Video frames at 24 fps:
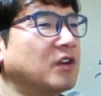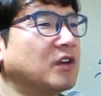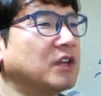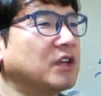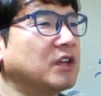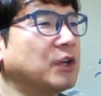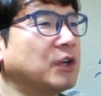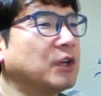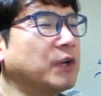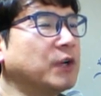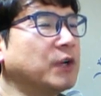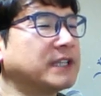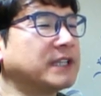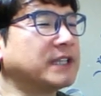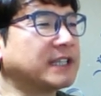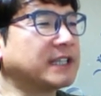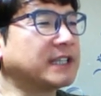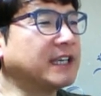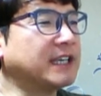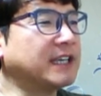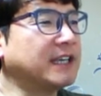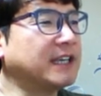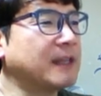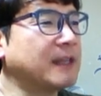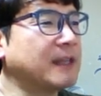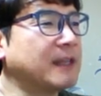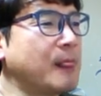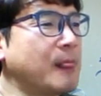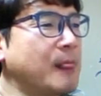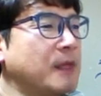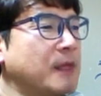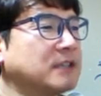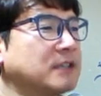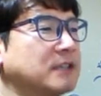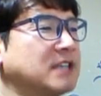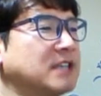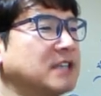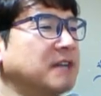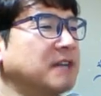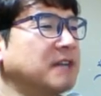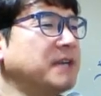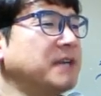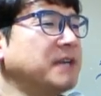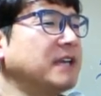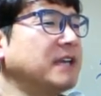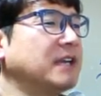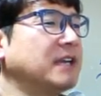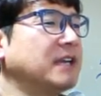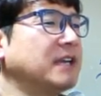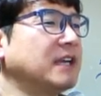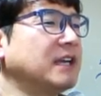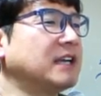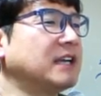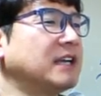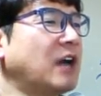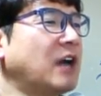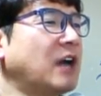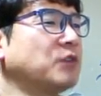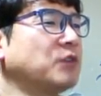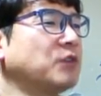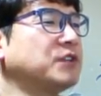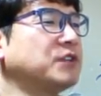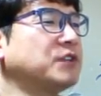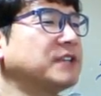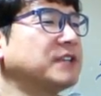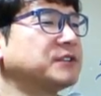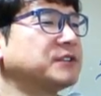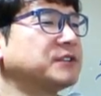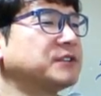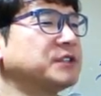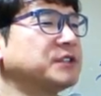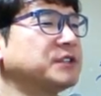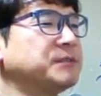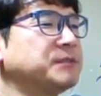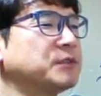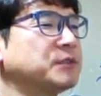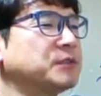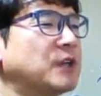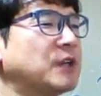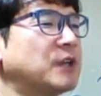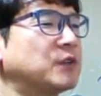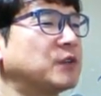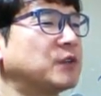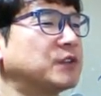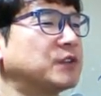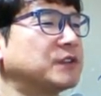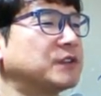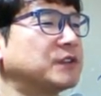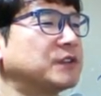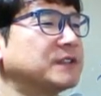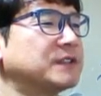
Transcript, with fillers: 이거 해야 될게. 그 다음에 라운드 횟수는 16라운드.